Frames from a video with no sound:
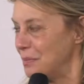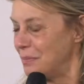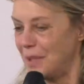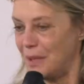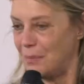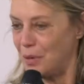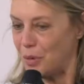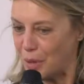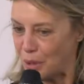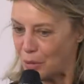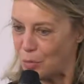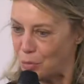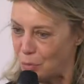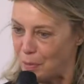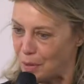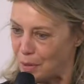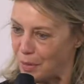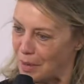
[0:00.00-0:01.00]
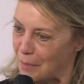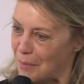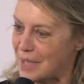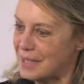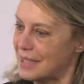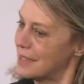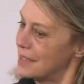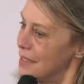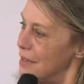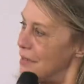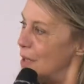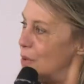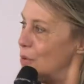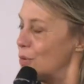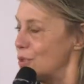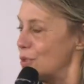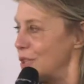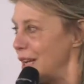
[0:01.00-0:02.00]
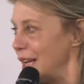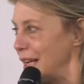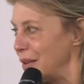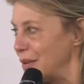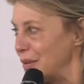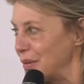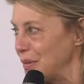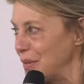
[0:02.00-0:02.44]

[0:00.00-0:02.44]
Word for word: il mio recupero è abbastanza veloce. Ecco.